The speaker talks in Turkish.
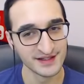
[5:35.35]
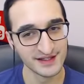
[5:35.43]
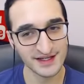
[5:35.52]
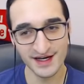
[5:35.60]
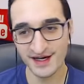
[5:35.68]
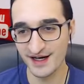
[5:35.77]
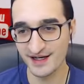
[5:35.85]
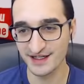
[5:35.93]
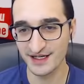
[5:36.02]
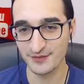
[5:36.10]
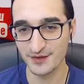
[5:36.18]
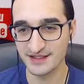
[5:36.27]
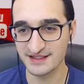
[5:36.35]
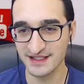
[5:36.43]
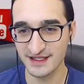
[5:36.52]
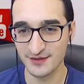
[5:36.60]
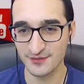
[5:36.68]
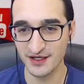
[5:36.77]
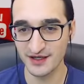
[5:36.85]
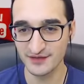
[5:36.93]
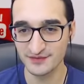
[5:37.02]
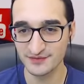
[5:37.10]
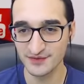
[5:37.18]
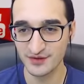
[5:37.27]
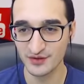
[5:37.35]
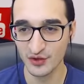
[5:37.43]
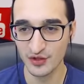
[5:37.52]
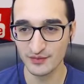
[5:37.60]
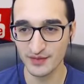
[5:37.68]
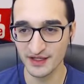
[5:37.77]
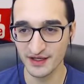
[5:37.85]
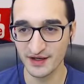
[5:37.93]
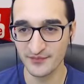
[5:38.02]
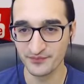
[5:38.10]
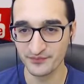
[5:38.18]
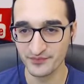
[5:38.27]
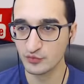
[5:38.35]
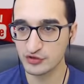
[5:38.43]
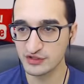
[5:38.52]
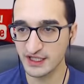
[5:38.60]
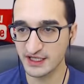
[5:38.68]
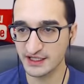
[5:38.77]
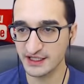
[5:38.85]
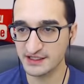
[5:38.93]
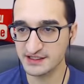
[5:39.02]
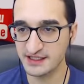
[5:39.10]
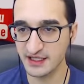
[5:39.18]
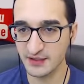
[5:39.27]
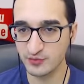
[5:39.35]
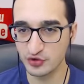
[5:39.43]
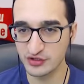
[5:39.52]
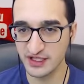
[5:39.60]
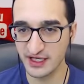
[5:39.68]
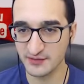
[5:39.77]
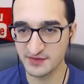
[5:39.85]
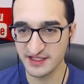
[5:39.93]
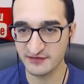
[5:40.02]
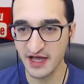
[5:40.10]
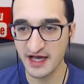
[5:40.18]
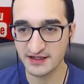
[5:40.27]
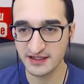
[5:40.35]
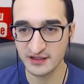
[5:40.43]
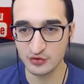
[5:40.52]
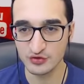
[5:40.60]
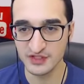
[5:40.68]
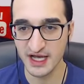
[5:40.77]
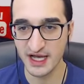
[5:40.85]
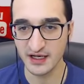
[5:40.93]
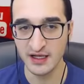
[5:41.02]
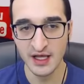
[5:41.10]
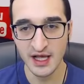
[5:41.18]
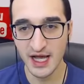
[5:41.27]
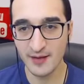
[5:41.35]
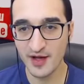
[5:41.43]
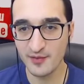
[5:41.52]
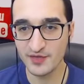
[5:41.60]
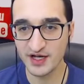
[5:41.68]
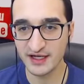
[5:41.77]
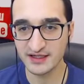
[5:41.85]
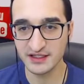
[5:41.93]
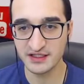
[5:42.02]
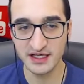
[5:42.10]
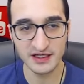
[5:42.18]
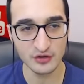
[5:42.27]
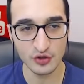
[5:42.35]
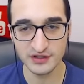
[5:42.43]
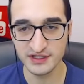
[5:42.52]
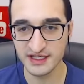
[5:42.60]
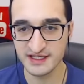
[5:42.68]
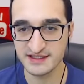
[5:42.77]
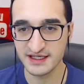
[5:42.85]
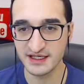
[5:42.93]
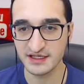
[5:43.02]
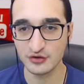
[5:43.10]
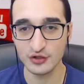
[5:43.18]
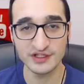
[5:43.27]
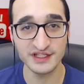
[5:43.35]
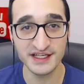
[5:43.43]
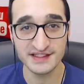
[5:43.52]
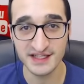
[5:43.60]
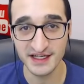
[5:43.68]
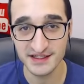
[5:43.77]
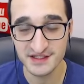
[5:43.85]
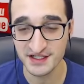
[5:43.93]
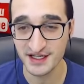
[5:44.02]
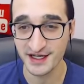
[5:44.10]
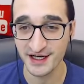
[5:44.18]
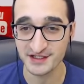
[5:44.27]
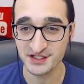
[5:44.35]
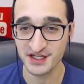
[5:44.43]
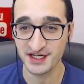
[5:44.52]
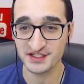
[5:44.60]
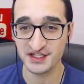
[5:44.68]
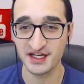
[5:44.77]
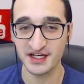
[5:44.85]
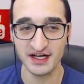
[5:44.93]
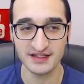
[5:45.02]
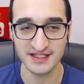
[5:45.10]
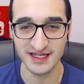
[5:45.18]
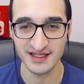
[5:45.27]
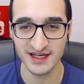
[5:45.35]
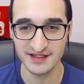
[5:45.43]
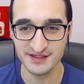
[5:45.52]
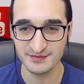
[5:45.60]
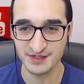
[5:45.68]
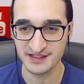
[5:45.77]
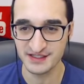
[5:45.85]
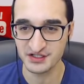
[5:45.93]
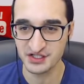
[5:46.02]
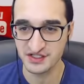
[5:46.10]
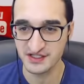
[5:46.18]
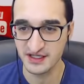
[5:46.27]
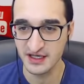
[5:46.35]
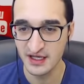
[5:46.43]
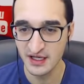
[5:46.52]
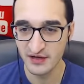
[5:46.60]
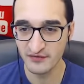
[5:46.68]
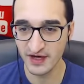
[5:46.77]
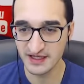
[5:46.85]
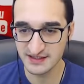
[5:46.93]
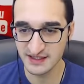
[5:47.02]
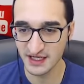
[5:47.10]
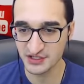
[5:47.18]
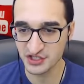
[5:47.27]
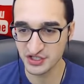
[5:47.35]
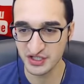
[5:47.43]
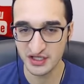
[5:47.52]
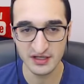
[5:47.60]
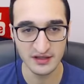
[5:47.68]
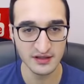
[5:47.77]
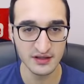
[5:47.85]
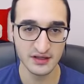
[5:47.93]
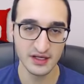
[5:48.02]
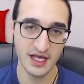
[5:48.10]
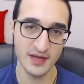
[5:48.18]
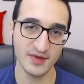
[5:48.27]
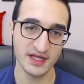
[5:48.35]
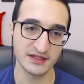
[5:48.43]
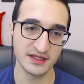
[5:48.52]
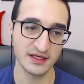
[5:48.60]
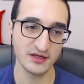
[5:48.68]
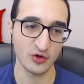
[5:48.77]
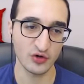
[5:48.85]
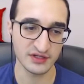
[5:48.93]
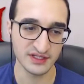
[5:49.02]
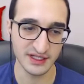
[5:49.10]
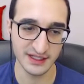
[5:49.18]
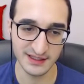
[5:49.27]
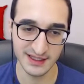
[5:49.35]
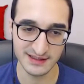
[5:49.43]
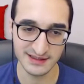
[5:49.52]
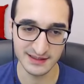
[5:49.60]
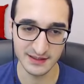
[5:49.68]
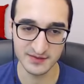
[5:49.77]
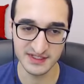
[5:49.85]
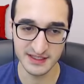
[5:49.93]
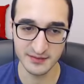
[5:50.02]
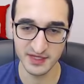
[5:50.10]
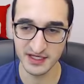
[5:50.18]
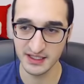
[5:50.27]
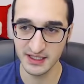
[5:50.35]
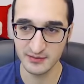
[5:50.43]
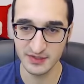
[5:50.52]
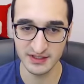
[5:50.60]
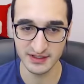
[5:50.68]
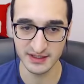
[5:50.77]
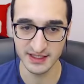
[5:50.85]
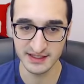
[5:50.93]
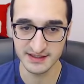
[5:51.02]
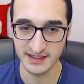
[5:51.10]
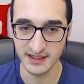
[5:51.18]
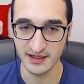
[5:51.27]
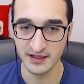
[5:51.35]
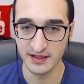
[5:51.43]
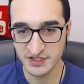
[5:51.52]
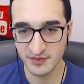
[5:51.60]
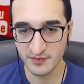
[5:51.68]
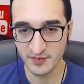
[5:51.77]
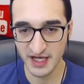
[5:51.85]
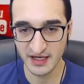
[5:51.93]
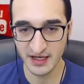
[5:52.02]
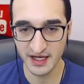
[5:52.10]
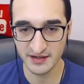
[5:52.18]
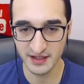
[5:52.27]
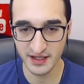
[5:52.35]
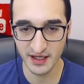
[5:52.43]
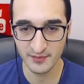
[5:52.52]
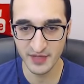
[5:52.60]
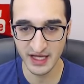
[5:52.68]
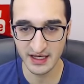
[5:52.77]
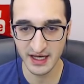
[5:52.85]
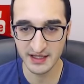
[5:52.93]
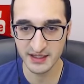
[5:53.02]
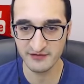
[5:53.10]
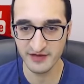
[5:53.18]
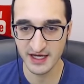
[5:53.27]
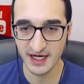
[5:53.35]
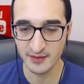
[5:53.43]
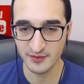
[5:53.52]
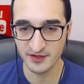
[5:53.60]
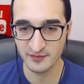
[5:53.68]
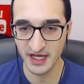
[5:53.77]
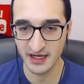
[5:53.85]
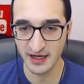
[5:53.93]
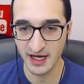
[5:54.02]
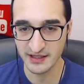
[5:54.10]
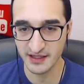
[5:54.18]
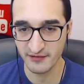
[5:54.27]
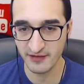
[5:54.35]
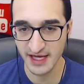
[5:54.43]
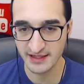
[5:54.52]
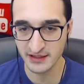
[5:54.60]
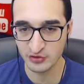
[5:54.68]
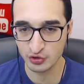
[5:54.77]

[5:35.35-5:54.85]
Yine harika paslar ama olmadı. Muslera'dan istedik. Muslera bize verdi. Güzel. Hemen bıraktık geri Rodriguez'e. Geri Rodriguez kaleciyle karşı karşıya kalacak. Yalnız biraz acısı fazla açtı. Hemen de ortaladı aslında bizi de bekleyebilirdi. Neyse. Şimdi Belhanda. Belhanda ver abi. Belhanda verdi.